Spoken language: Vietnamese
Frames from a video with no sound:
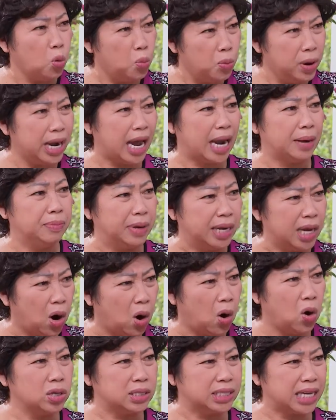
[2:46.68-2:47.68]
tôi không biết anh bị
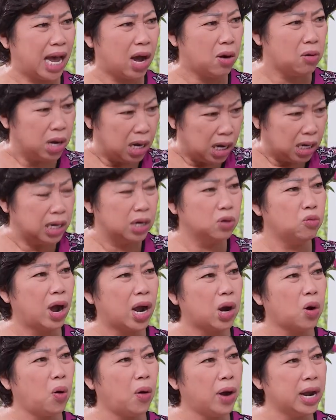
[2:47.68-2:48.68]
ho làm sao nên
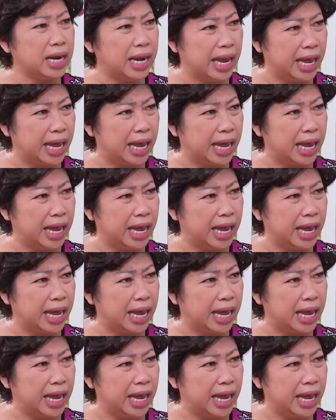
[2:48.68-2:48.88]
qua coi